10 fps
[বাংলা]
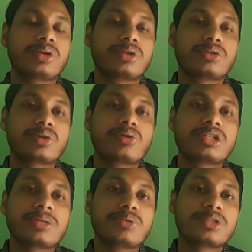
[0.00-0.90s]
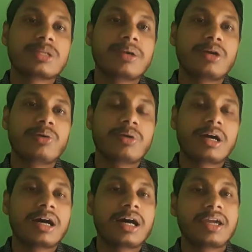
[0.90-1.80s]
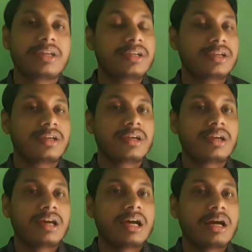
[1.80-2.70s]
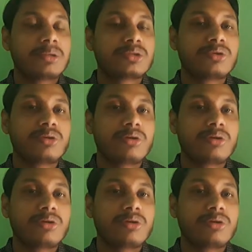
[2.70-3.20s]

তখন সে বুঝতে পারলো হায় রে আমার তো